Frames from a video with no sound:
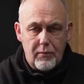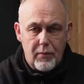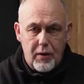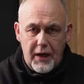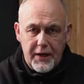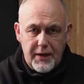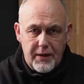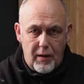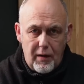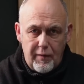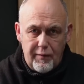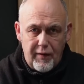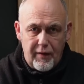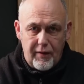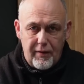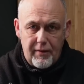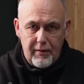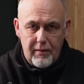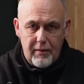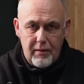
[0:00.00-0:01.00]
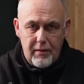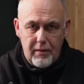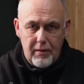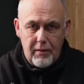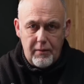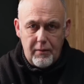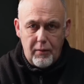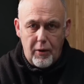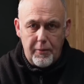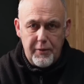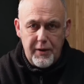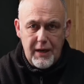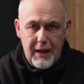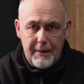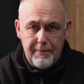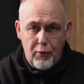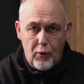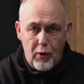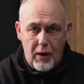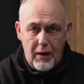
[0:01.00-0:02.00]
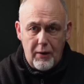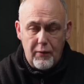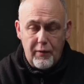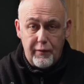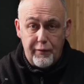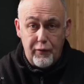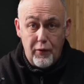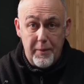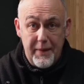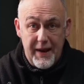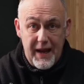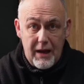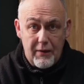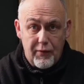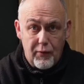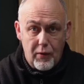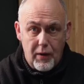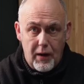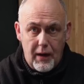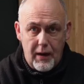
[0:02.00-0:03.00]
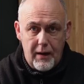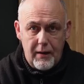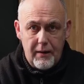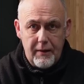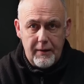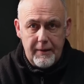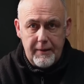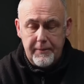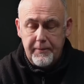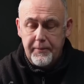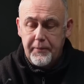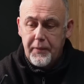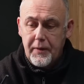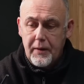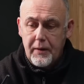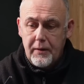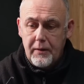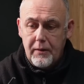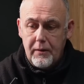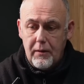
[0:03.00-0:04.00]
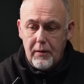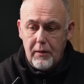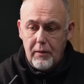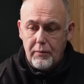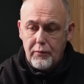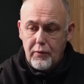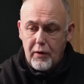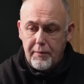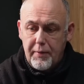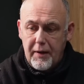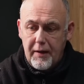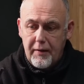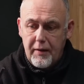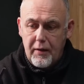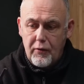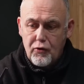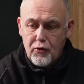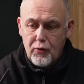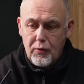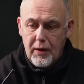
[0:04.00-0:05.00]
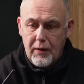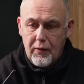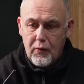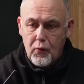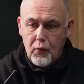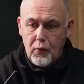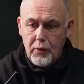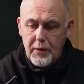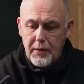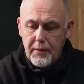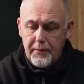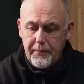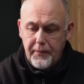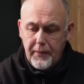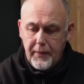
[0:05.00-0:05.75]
Reicht aus fürs äh, Hobbylabor und für mehr sogar. Äh, das passt also schon ganz gut.